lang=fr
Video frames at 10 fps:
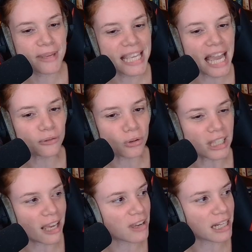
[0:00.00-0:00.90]
Mais il y a un truc
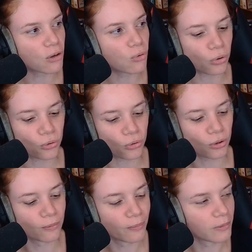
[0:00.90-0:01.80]
avec
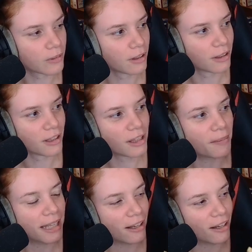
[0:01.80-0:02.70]
l'ours. Non,
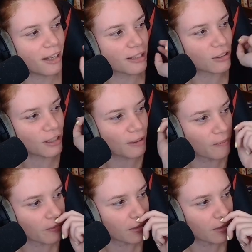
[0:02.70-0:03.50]
mais non, non, attendez.